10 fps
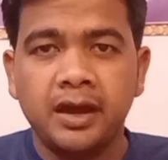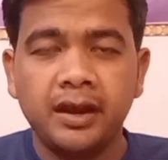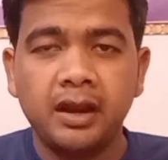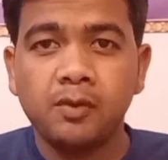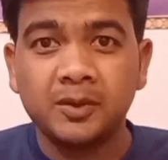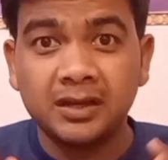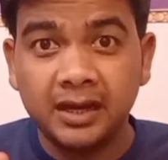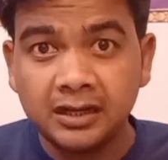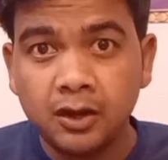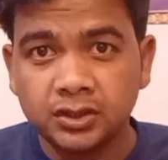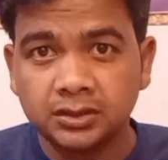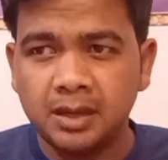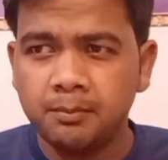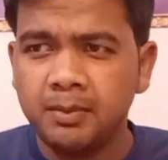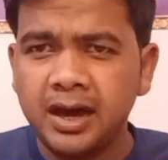है ना वो आपका घर का हो सकता
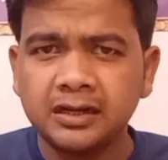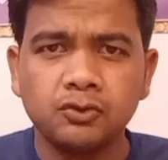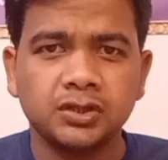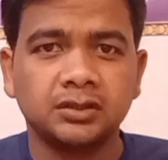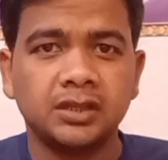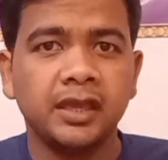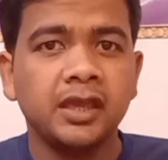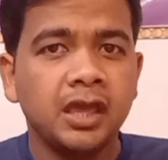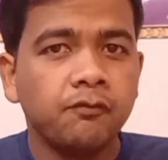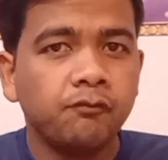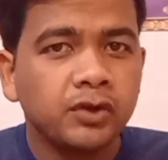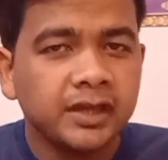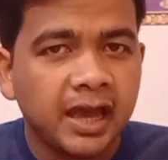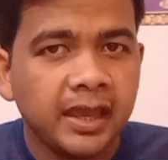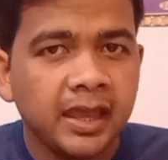है बाहर का हो सकता है वो
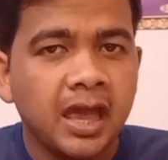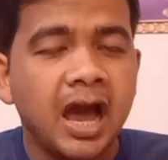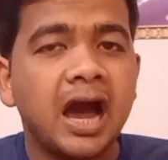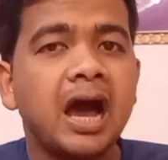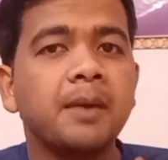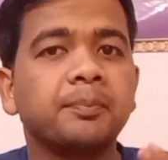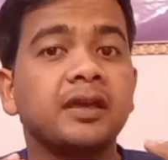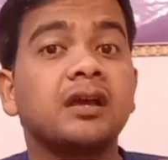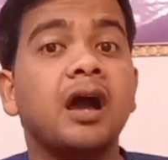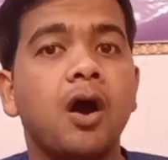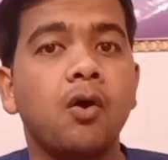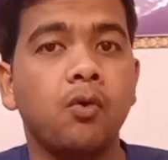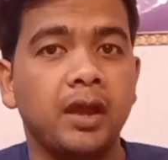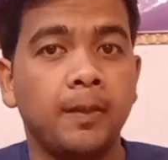क्या है आपके घाव है